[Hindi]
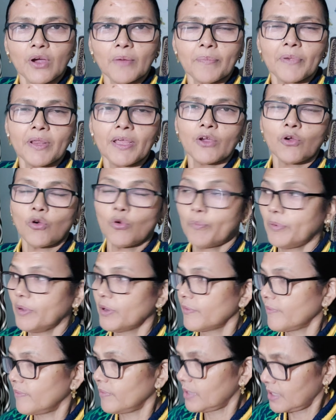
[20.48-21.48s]
हूँ अपने
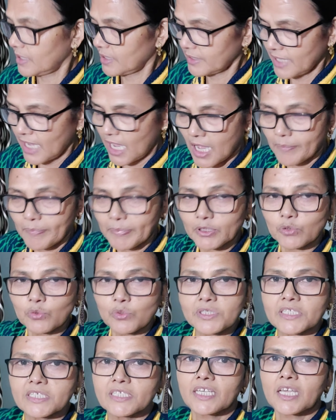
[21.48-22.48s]
ऊपर यहाँ पर
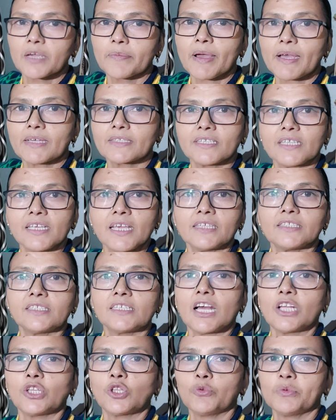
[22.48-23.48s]
तुलसी जी के पास दिया
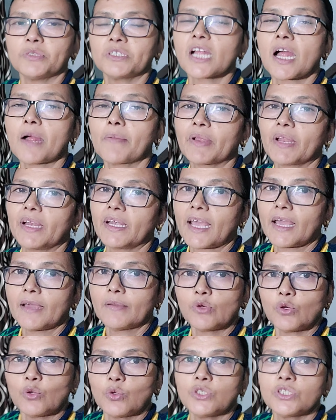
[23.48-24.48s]
जलाती हूँ मैं शाम के
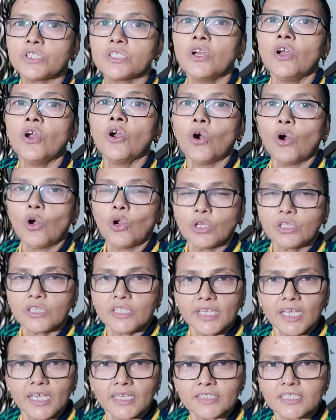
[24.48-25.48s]
टाइम रोज़ और
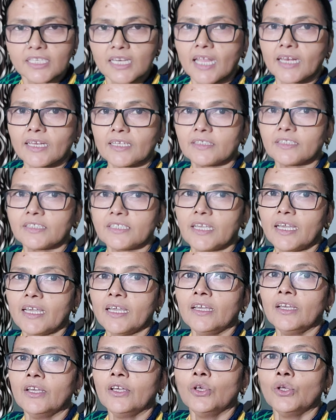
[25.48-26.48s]
दिया जलाना चाहिए
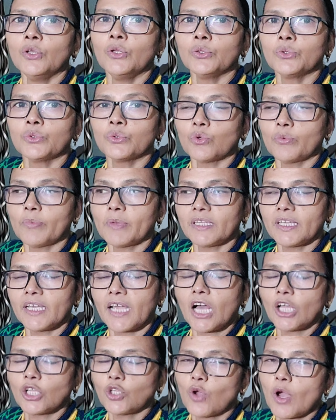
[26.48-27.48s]
तो मैं
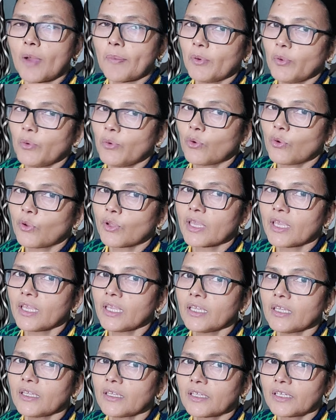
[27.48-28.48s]
दिखाती हूँ आप लोगों को
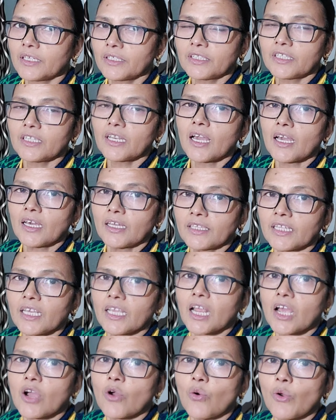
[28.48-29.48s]
कि कितना
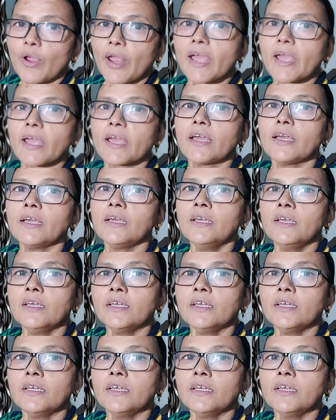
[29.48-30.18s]
अंधेरा हो गया है